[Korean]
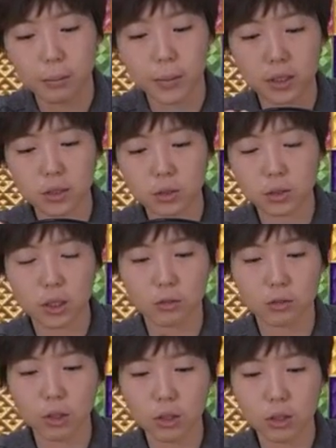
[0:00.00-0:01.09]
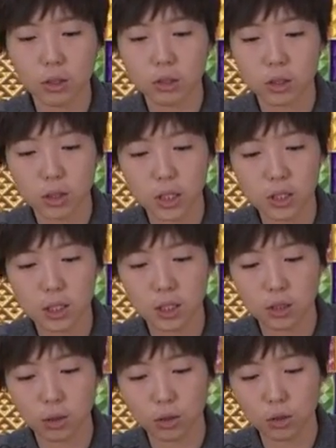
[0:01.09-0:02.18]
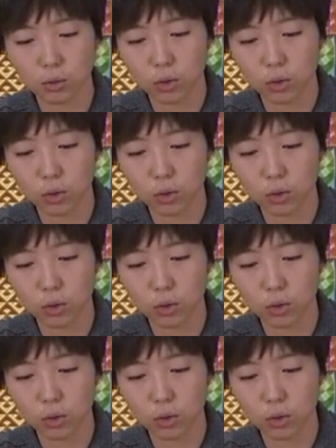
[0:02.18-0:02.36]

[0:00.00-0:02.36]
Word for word: 만들었더라고요 생산 열,